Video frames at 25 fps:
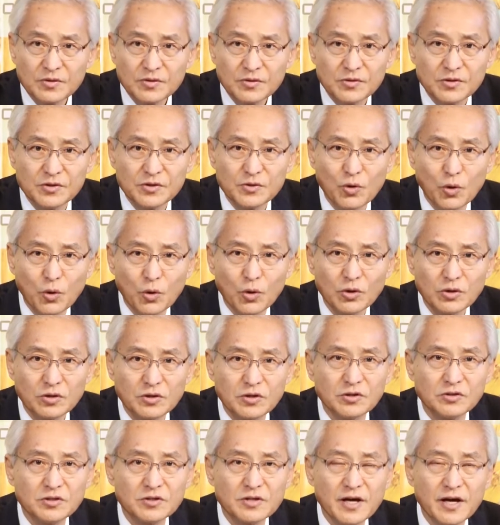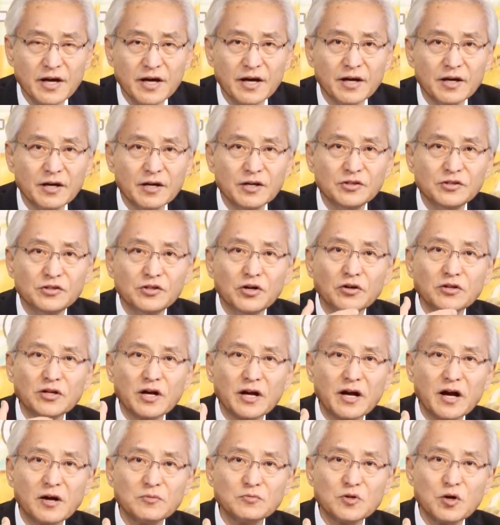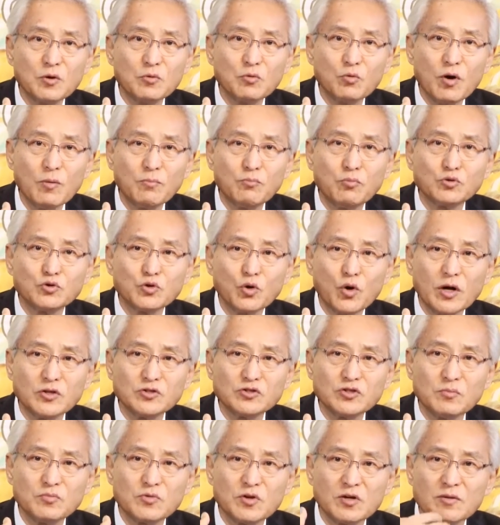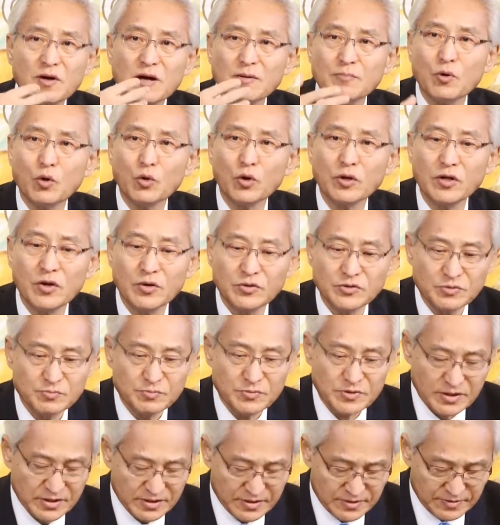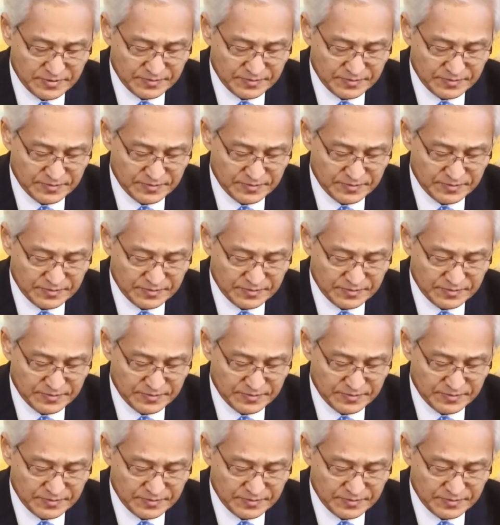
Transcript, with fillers: 그리고 그들의 연약한 점과 부족한 점들을 다 보게 되었습니다.